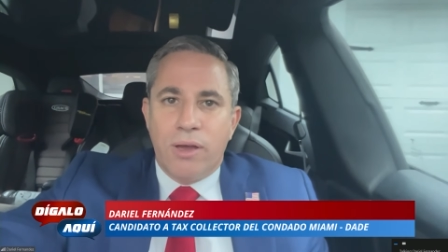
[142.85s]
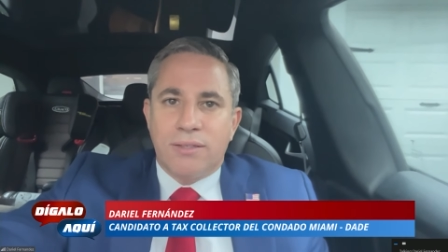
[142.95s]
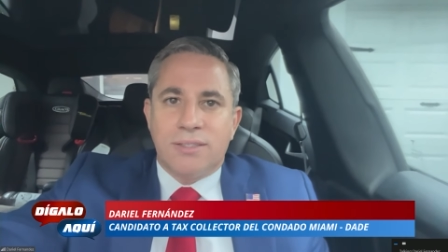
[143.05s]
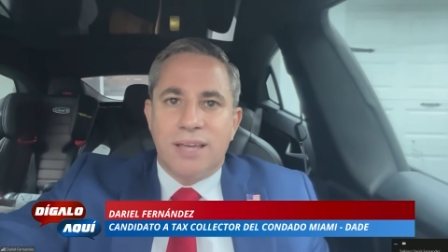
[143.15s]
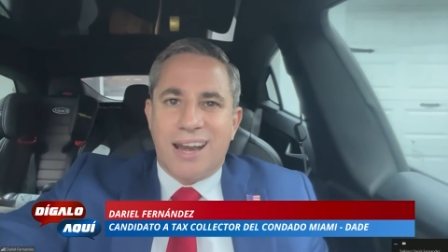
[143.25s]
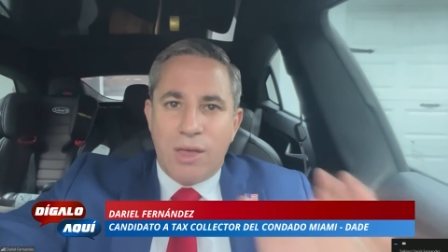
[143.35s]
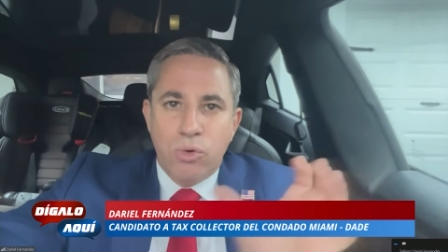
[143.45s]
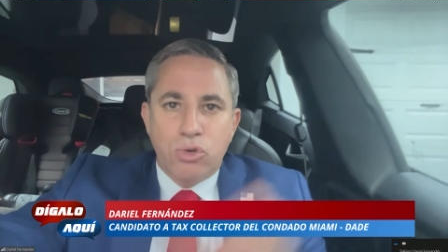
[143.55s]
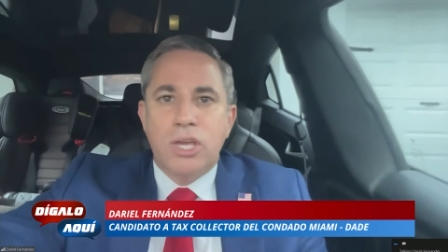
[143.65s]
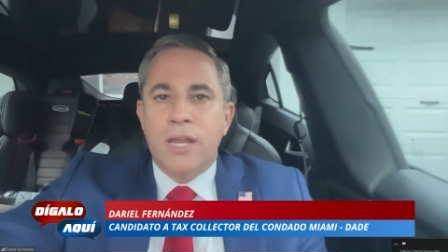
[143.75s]
es
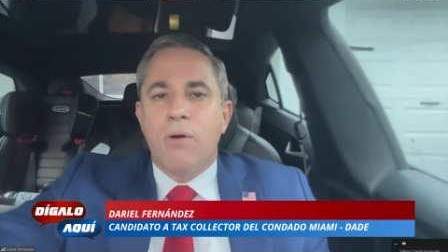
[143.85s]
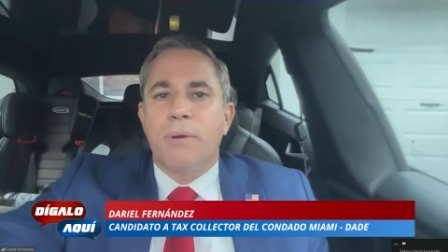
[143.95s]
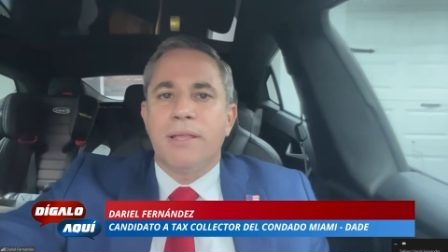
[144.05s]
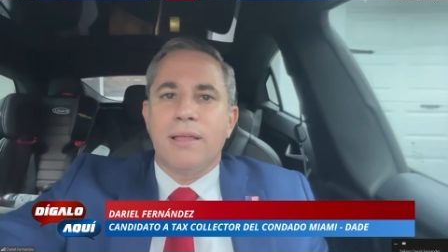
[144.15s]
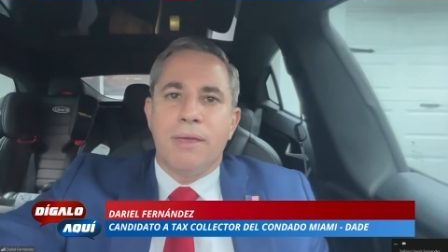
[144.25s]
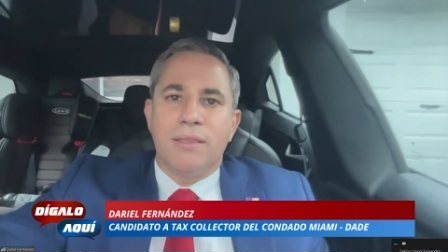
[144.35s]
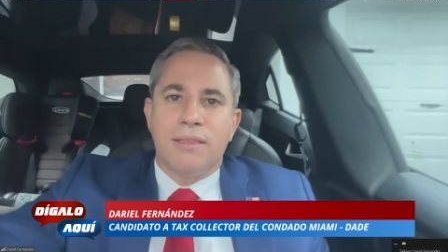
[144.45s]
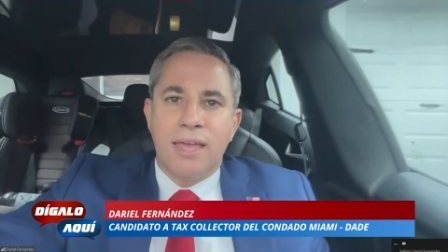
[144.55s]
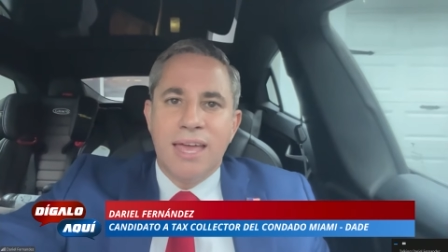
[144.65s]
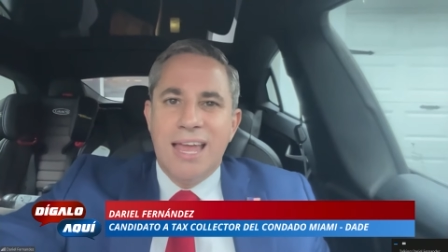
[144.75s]
reducir
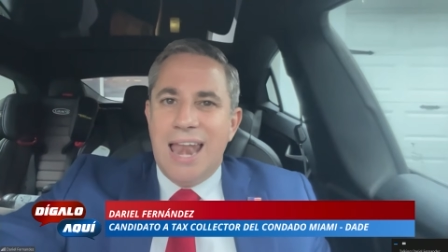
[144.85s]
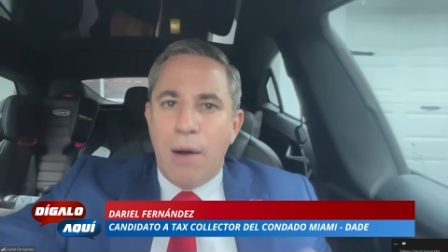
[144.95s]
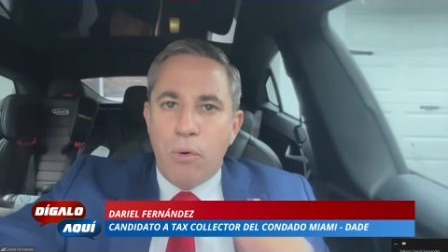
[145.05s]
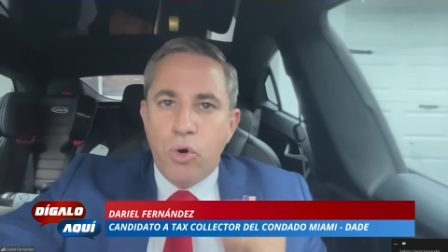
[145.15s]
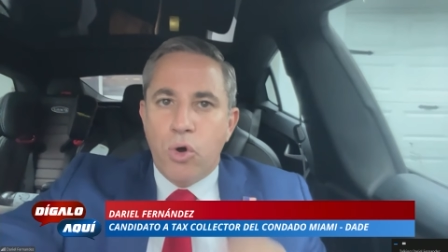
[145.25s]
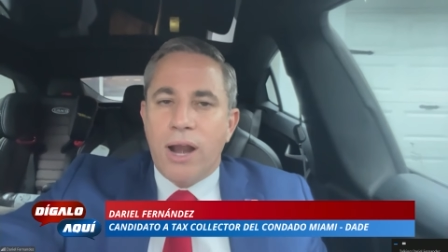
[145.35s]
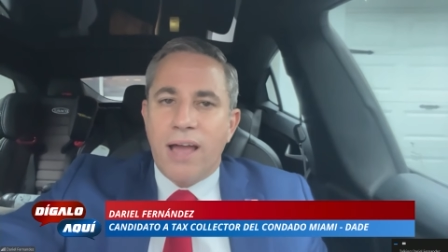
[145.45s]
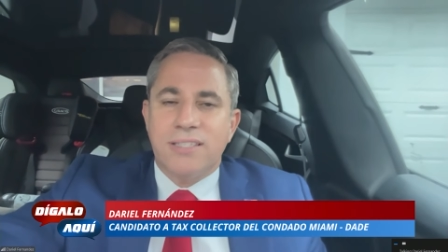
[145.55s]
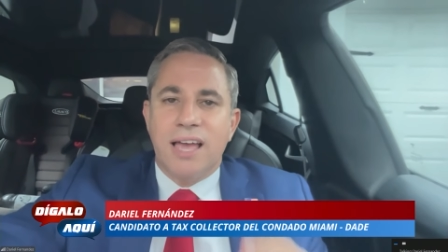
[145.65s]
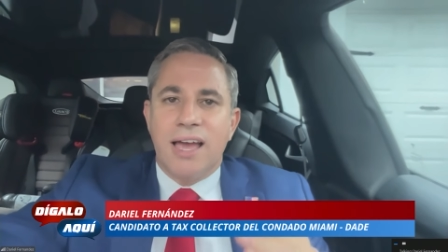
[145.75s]
completamente la
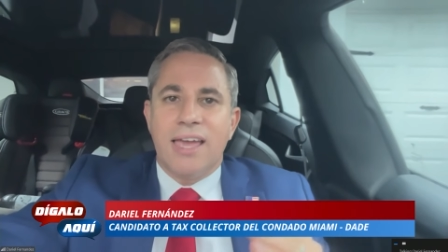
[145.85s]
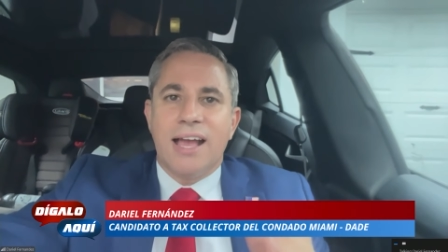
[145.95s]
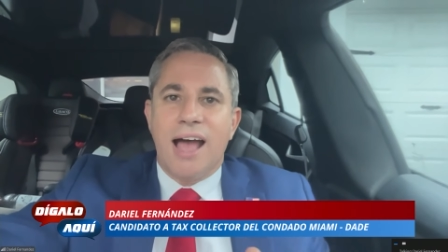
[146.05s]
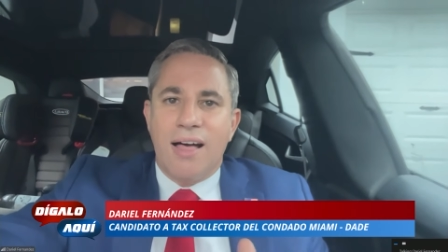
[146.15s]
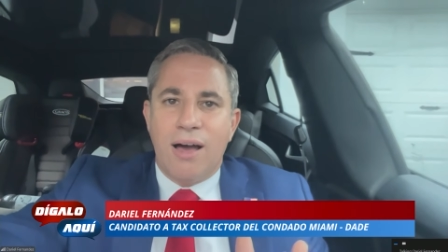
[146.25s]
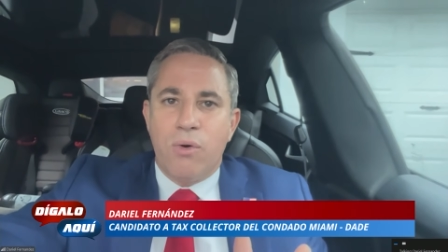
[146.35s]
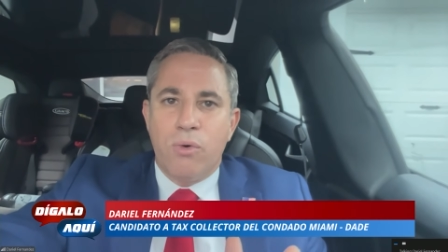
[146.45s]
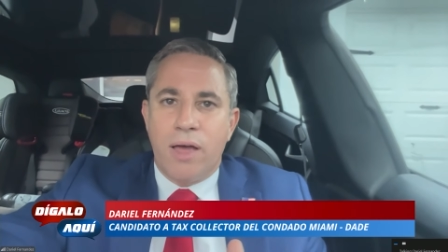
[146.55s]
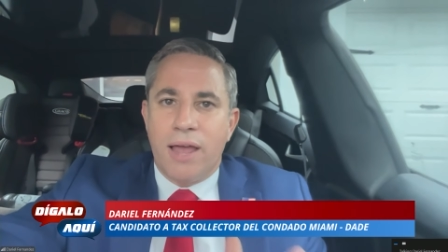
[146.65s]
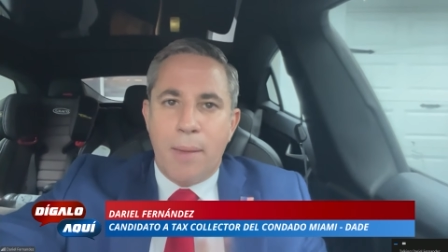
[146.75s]
burocracia en cada
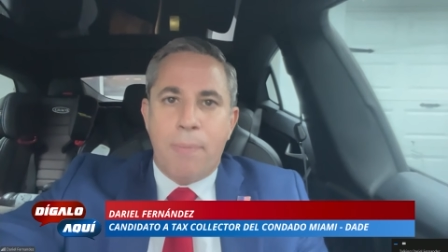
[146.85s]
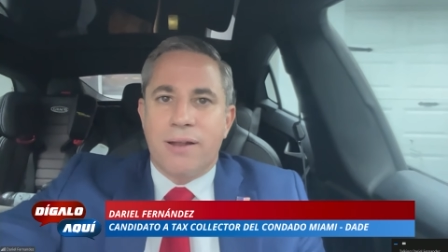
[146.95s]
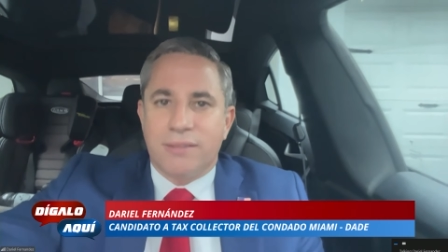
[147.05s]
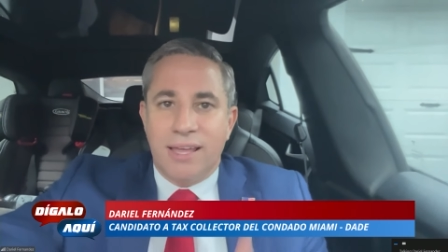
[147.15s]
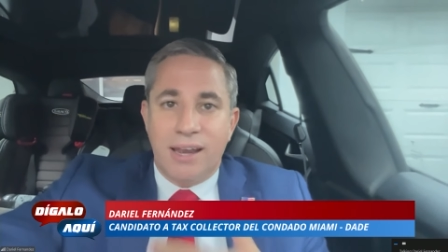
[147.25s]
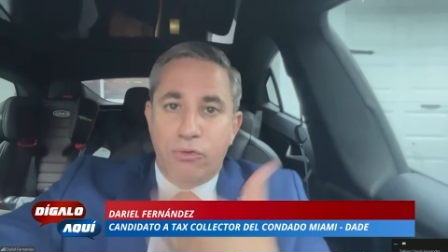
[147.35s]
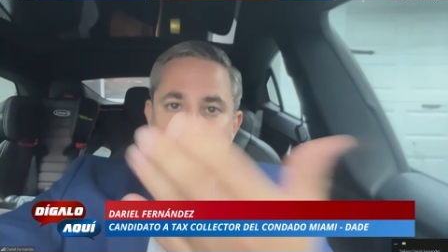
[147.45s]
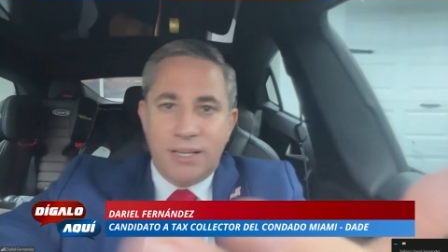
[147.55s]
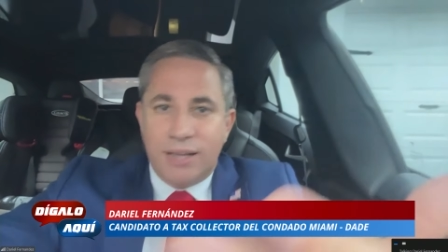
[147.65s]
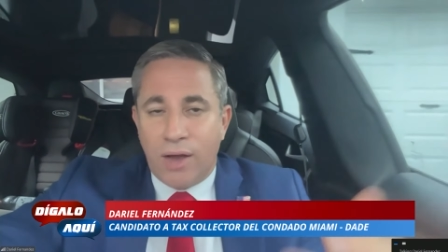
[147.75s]
una de las partes, en la
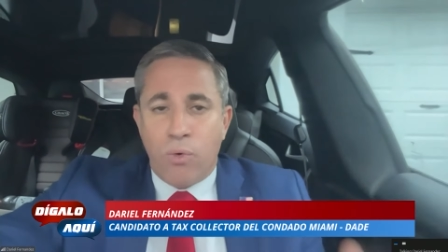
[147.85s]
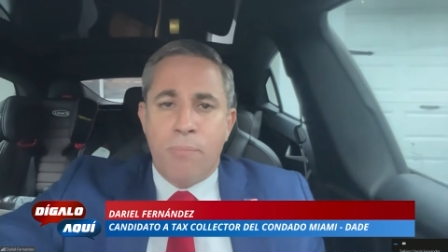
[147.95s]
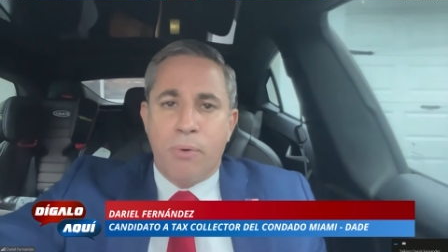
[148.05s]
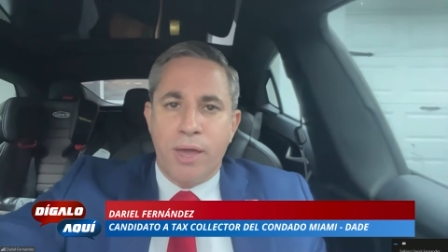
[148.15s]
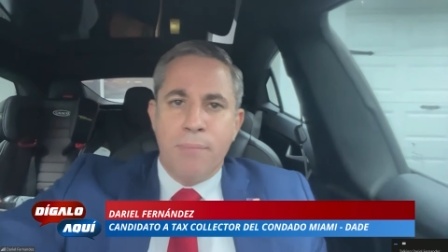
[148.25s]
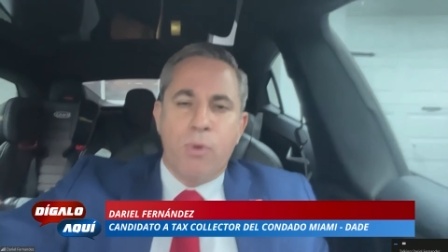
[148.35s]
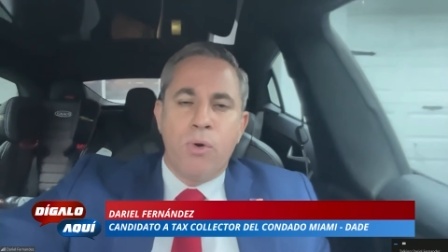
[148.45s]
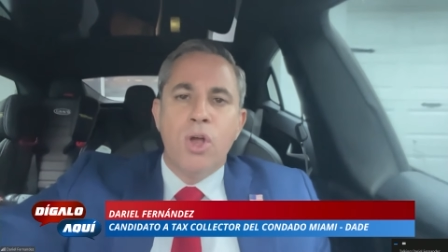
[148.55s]
oficina en la cual, por ejemplo,